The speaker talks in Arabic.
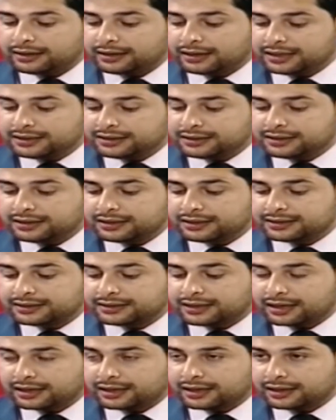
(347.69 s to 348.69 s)
نجل
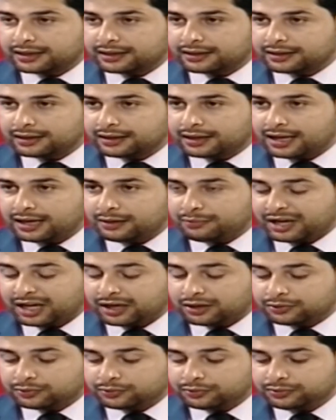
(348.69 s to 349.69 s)
شقيق
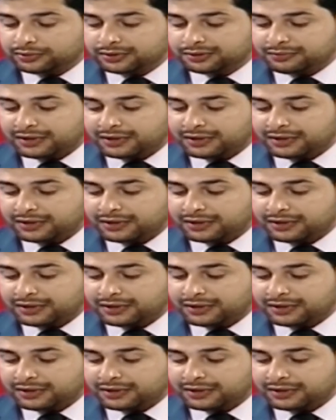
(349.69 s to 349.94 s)
المخلوع